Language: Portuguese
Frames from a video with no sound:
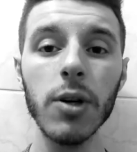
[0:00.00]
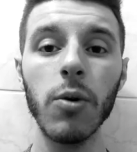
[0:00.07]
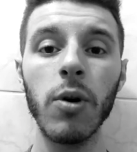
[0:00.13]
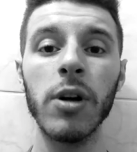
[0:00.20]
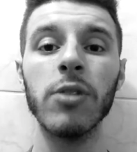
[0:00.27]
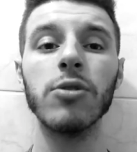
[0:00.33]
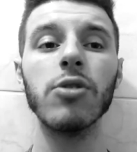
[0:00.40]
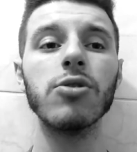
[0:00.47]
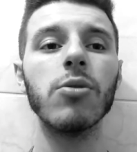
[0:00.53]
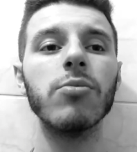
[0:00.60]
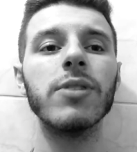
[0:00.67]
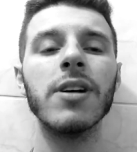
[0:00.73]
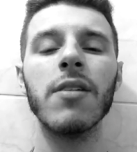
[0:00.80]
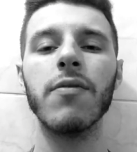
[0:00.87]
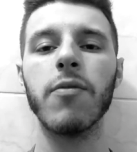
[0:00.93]
Quando eu tô
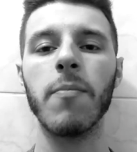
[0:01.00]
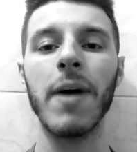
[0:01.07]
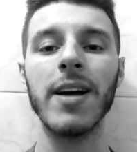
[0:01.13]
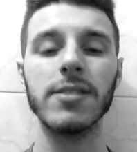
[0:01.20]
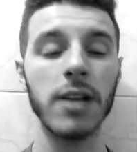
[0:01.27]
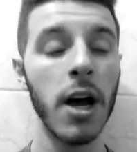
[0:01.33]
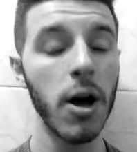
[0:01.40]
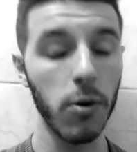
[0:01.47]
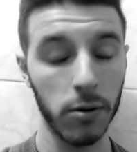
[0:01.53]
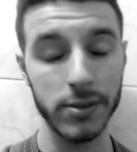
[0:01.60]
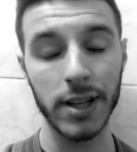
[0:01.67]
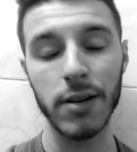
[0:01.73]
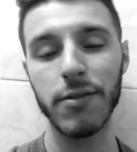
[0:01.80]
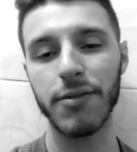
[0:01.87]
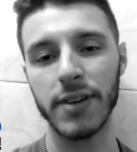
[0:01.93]
soltando a fumaça, quando
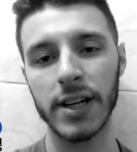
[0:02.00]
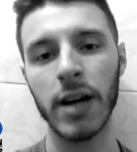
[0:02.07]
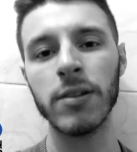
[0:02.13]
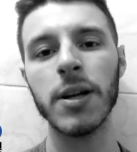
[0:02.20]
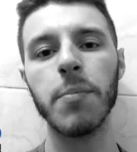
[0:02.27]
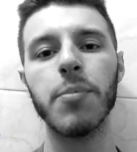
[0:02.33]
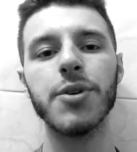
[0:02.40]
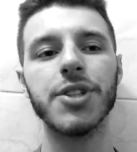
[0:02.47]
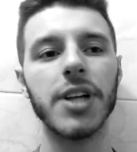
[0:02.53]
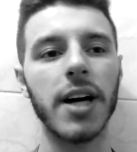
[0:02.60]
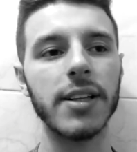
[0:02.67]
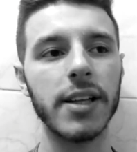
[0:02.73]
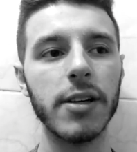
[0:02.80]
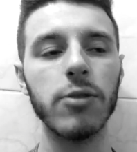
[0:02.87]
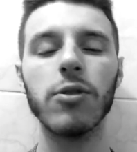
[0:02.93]
tá no final da
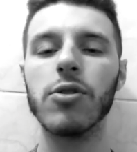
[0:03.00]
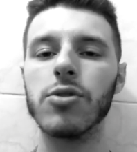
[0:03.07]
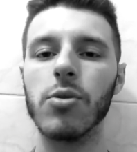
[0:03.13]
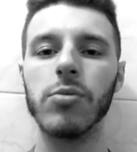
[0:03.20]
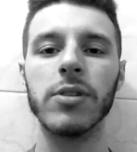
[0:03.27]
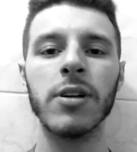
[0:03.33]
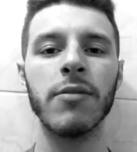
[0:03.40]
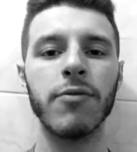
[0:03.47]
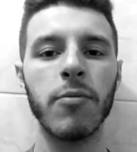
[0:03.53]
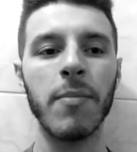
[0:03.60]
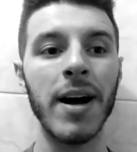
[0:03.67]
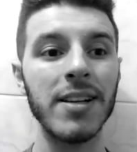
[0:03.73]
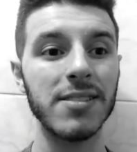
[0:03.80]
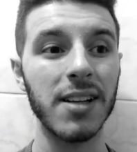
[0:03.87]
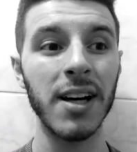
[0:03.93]
puxada e eu tô soltando a
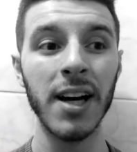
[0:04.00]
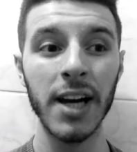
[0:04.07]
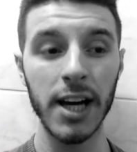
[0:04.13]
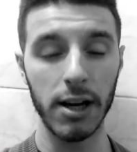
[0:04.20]
fumaça,